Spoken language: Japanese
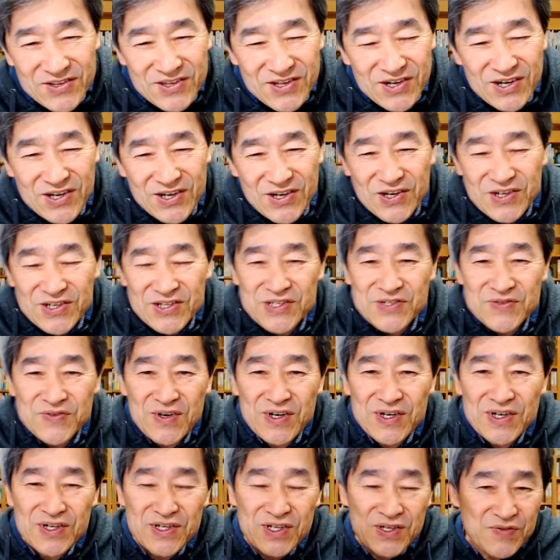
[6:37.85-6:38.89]
だから一
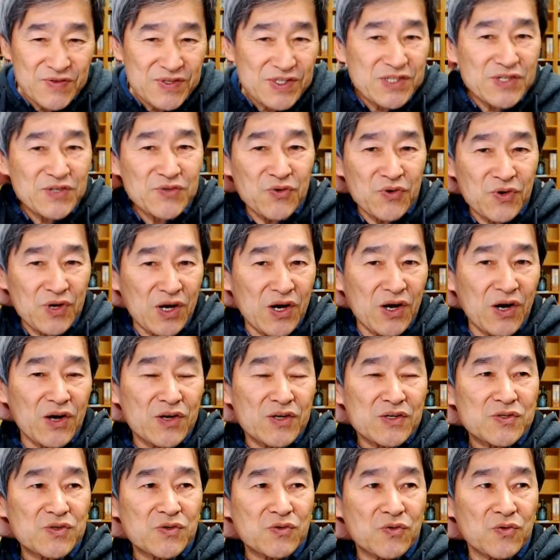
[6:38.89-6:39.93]
番厳しいの
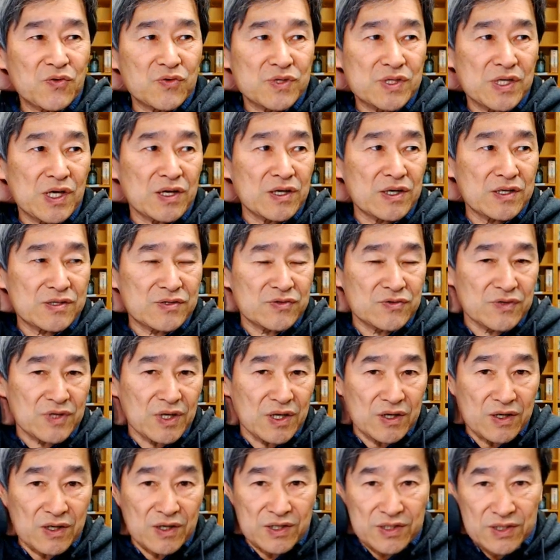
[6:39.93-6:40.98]
が、その3月の
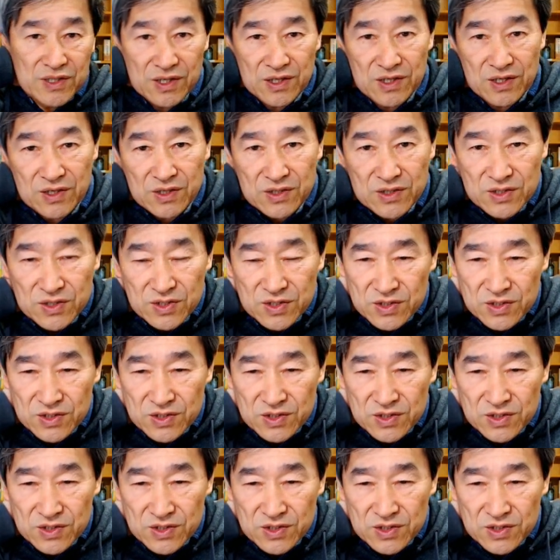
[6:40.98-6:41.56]
段階で、